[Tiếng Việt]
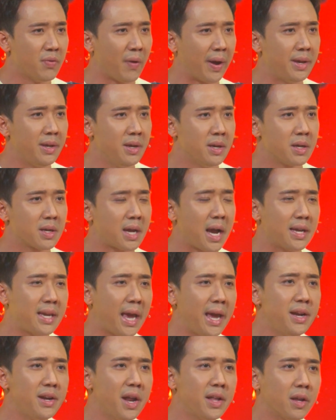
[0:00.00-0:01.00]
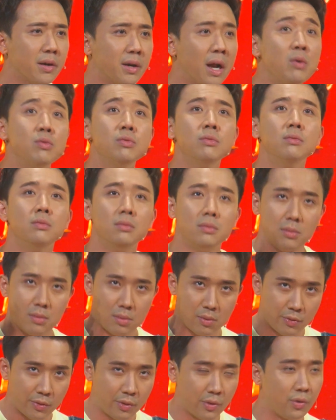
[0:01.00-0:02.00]
Như vậy khăn giấy đến từ đâu
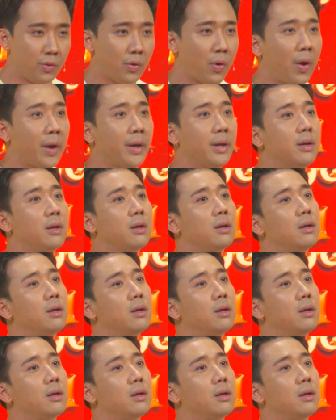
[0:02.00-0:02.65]
Nói